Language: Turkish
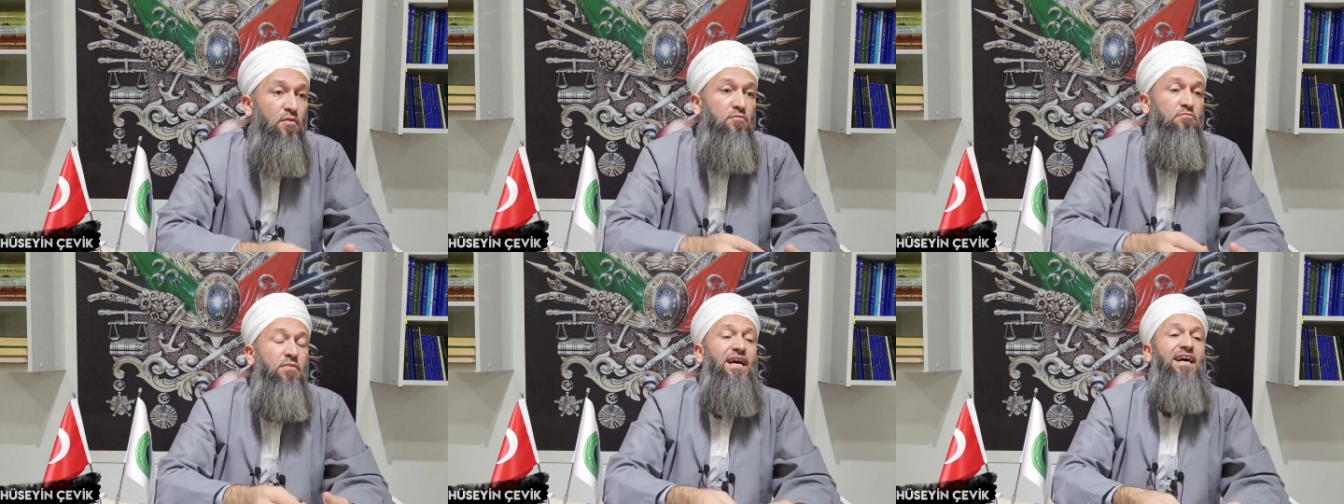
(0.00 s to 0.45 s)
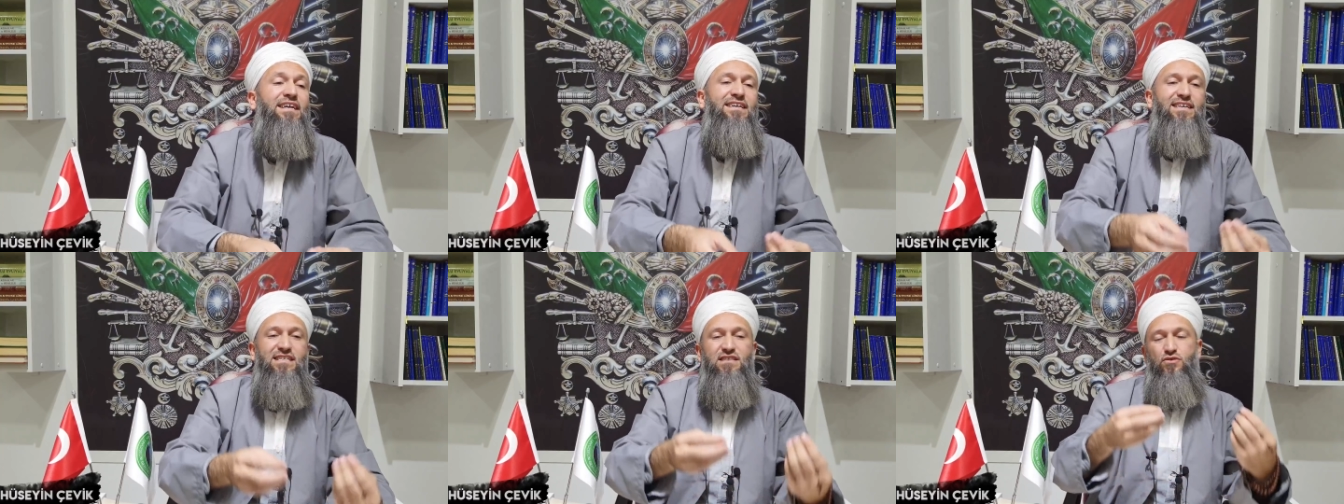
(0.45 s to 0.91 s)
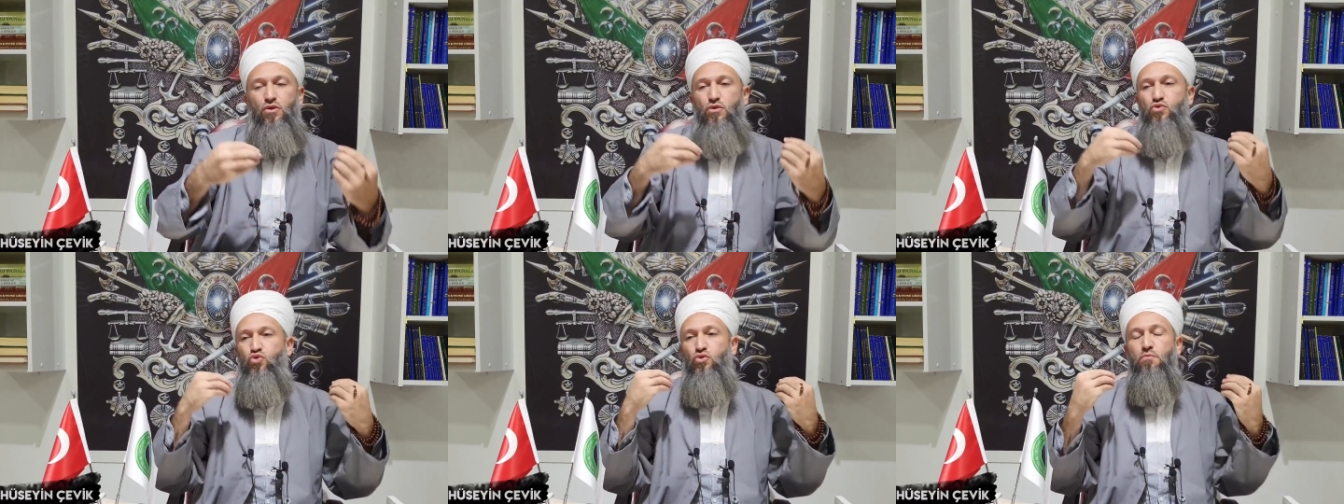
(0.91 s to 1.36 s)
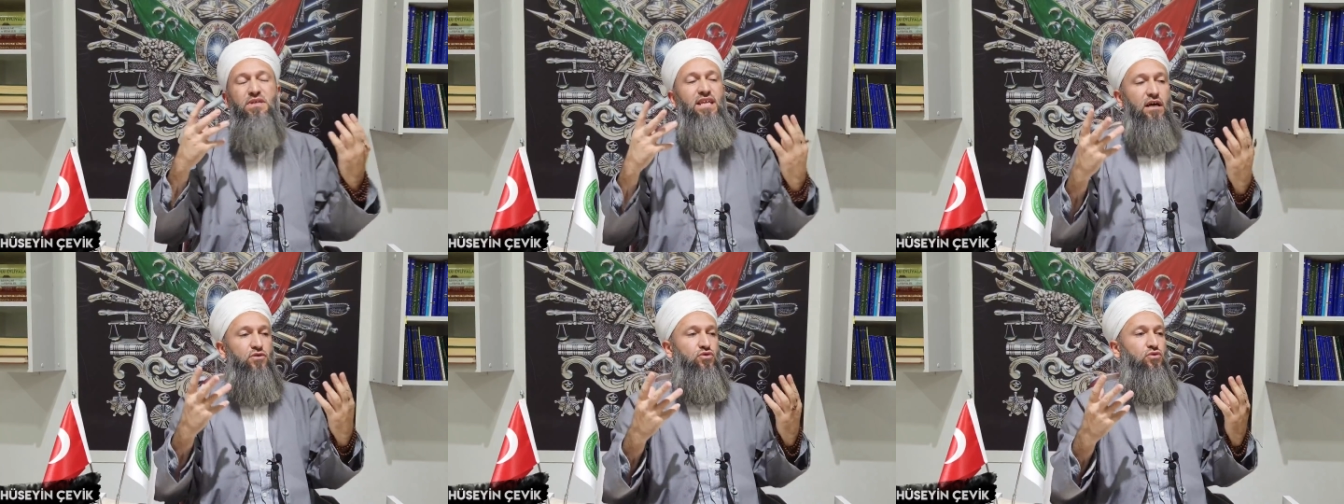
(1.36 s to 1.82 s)
Bak arkadaş şunu bir
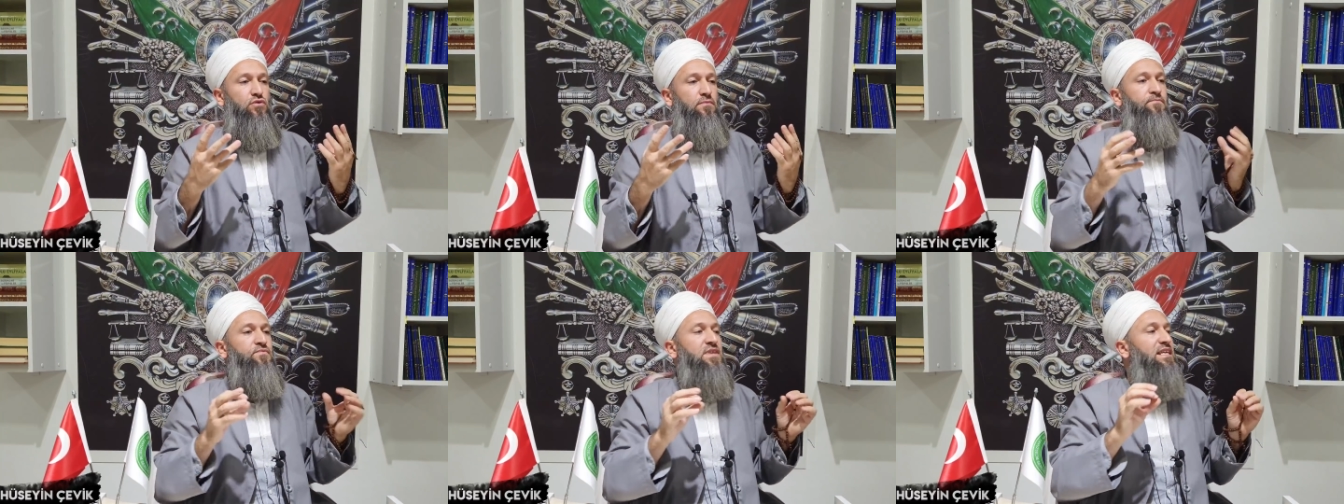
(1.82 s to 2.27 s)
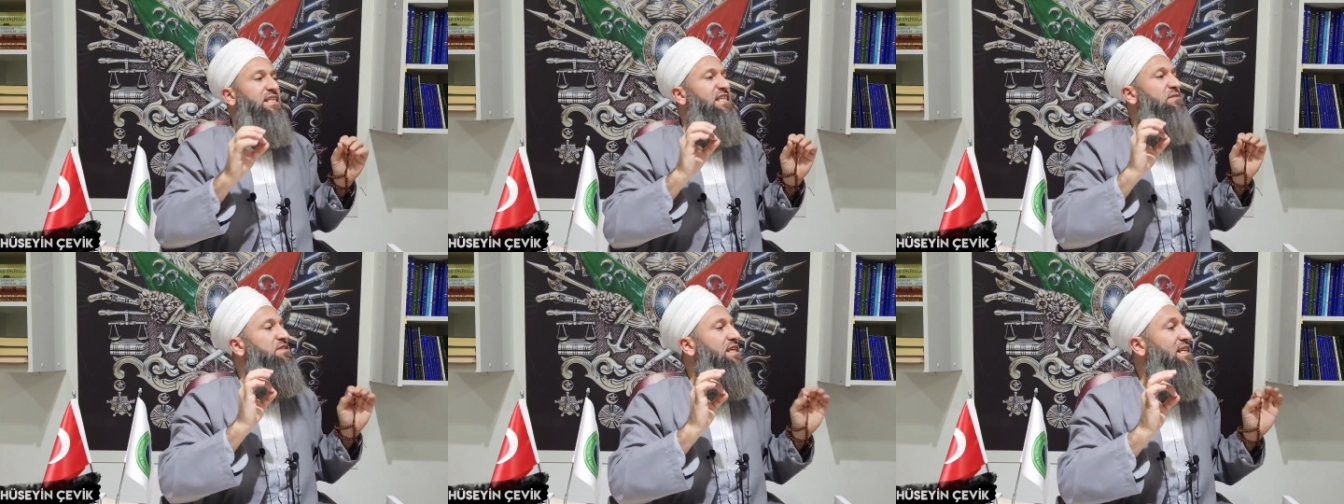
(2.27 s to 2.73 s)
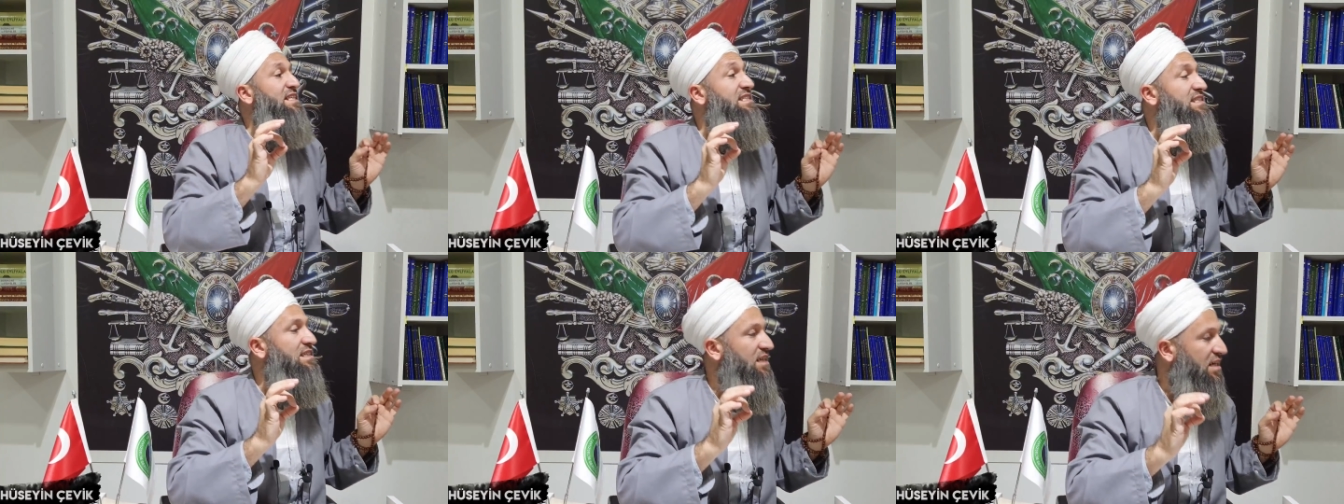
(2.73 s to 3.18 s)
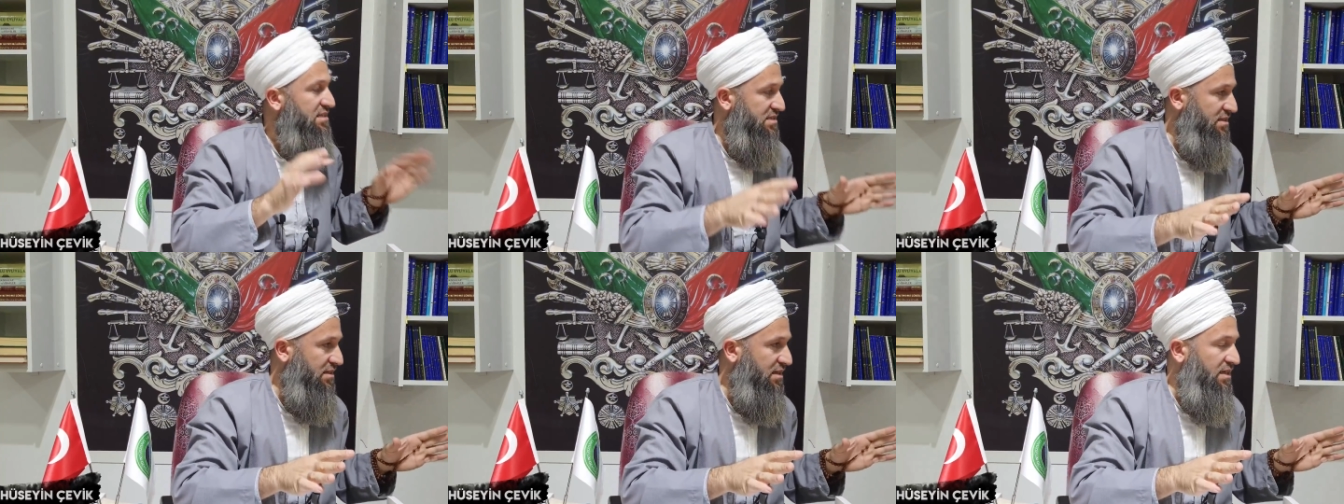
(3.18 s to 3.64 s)
daha söylüyorum. Kimsenin
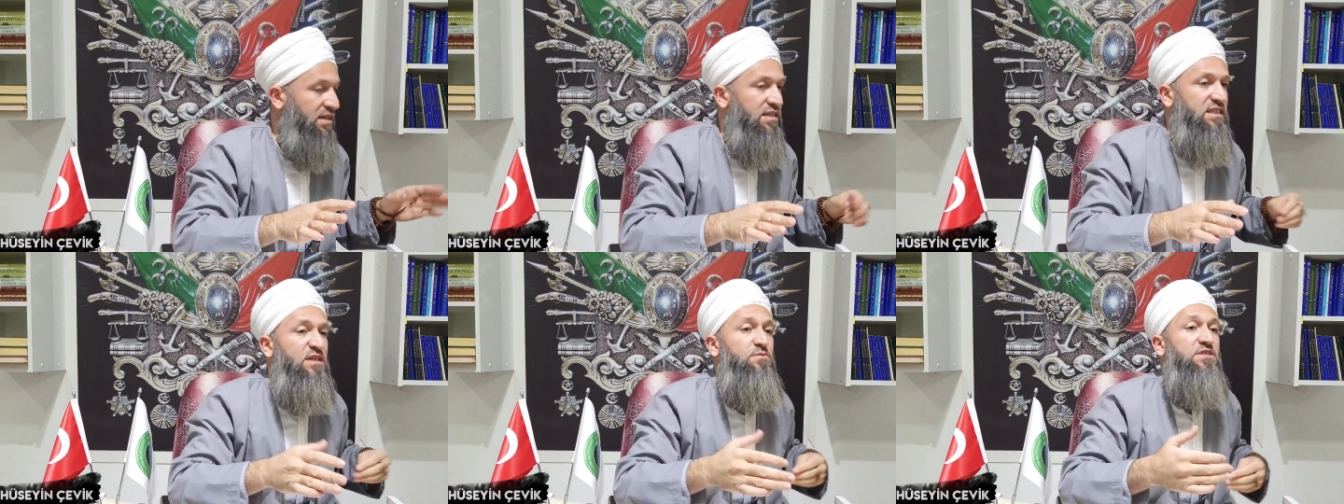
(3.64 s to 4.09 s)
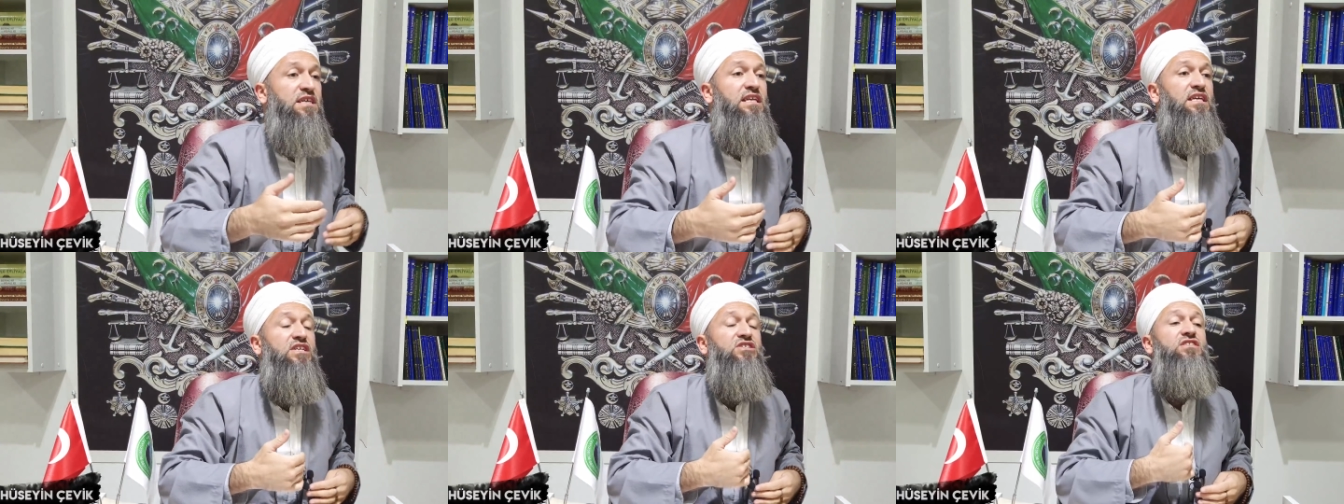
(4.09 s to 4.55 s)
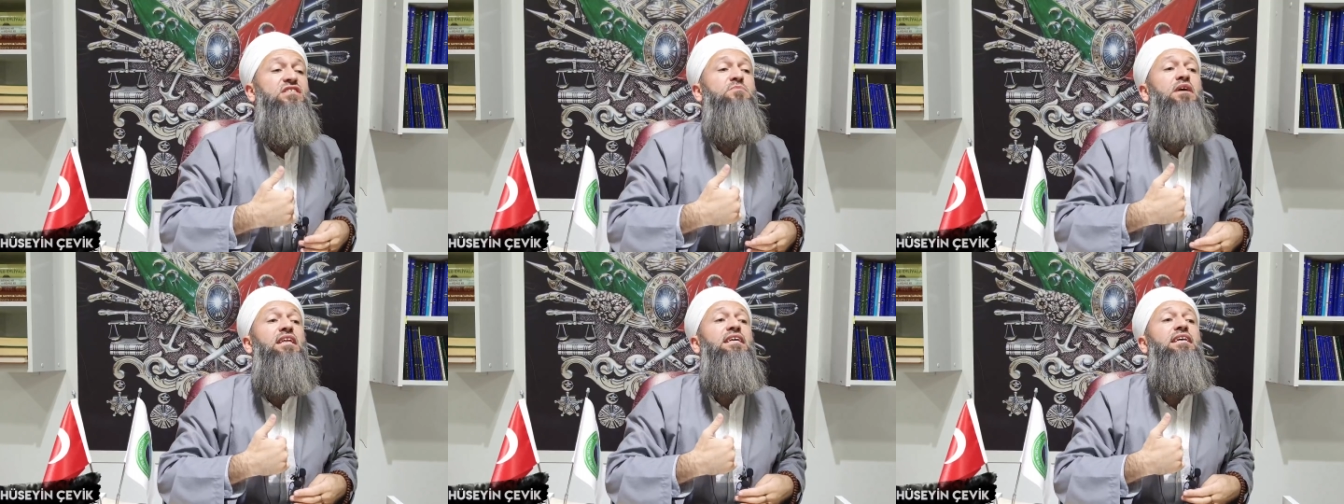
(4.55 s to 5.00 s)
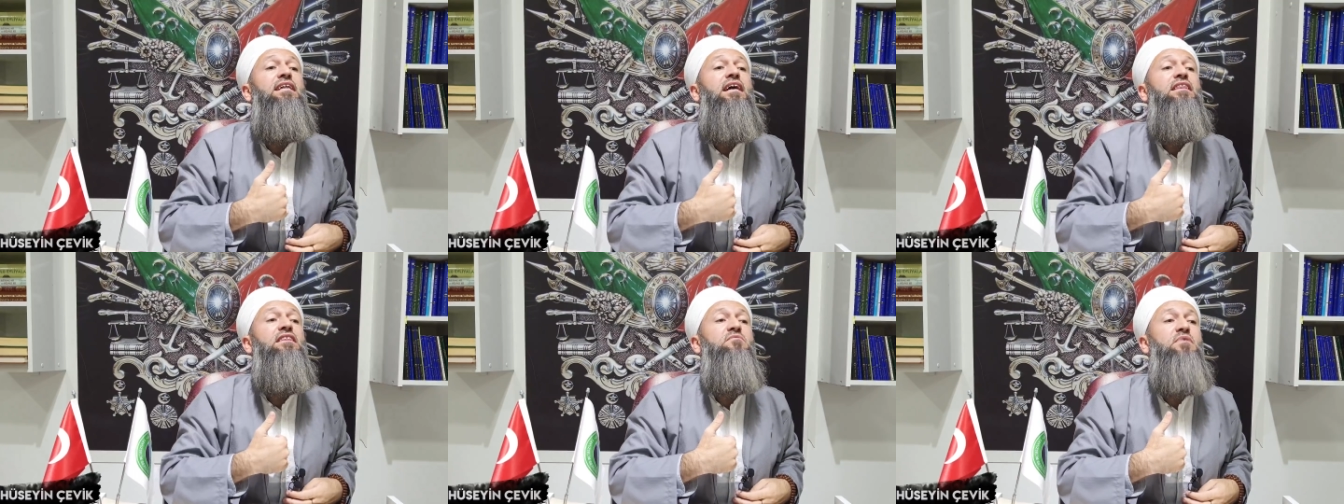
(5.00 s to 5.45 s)
zinası, kimsenin itkisi beni
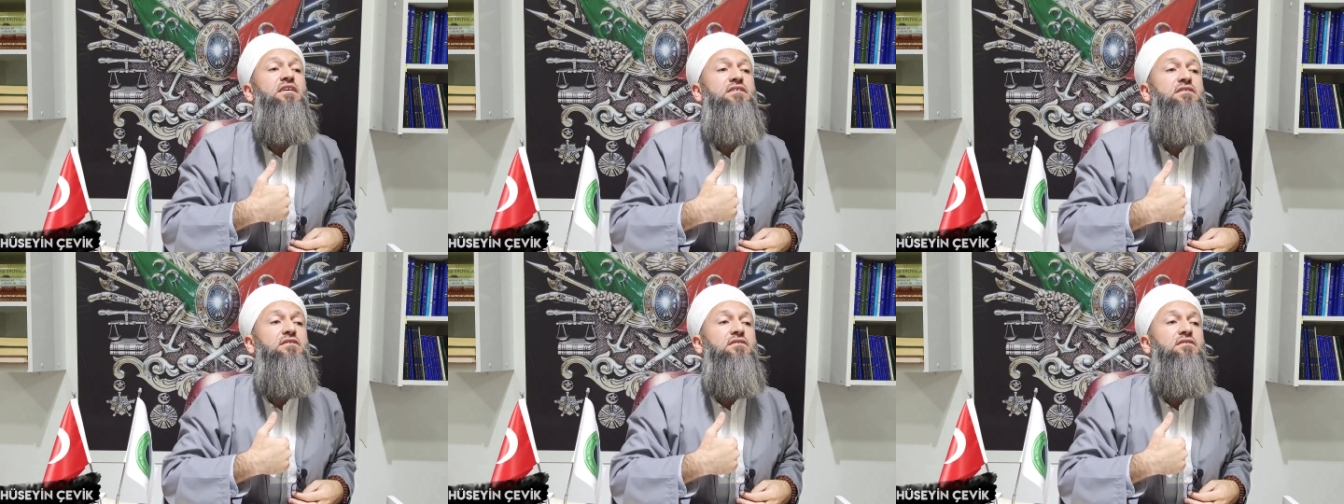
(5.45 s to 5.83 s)
ilgilendirmez.